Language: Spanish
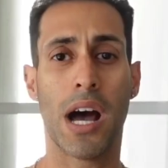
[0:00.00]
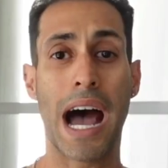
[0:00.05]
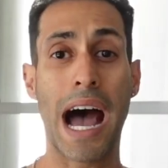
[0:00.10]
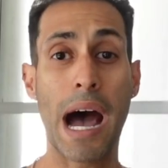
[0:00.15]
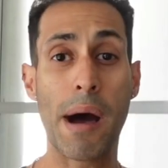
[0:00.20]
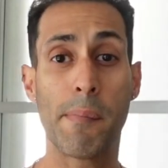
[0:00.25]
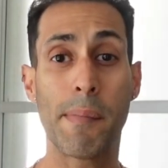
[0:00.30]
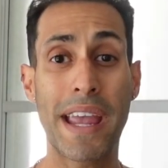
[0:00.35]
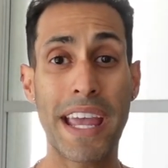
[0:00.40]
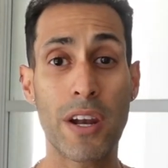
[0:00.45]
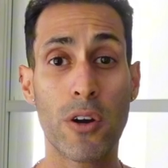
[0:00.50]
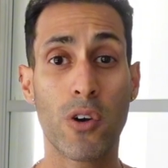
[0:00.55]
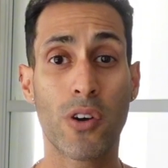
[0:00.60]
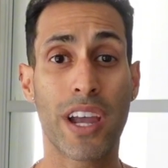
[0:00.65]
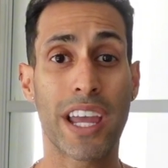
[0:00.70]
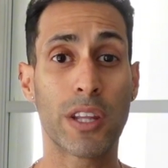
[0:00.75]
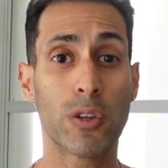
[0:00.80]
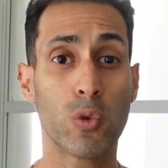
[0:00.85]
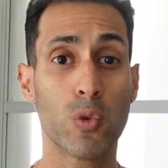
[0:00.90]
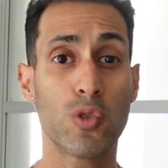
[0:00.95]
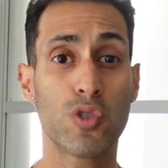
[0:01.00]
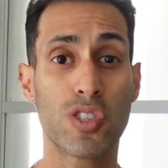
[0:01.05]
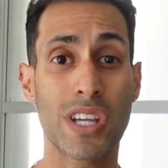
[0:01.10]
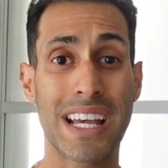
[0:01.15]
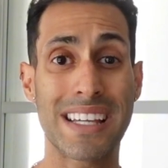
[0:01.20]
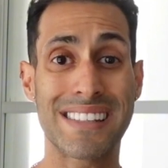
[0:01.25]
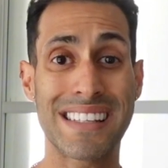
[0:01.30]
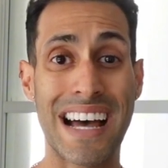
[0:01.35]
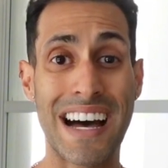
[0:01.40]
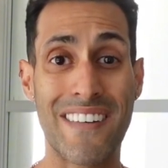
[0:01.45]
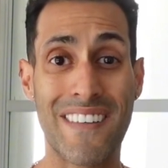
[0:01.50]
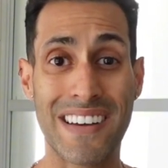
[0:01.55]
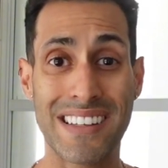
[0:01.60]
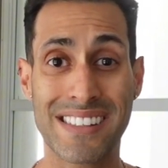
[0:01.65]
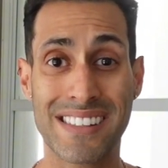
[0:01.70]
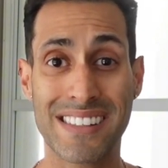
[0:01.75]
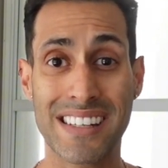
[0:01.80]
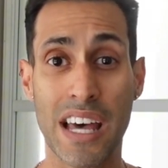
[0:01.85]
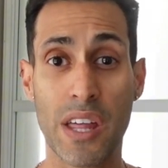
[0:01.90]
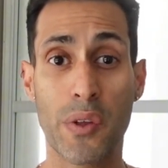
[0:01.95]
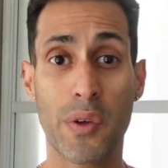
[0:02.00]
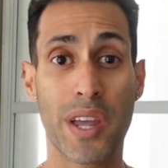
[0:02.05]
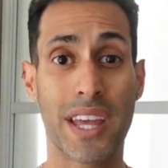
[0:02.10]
a menos que tú seas avanzado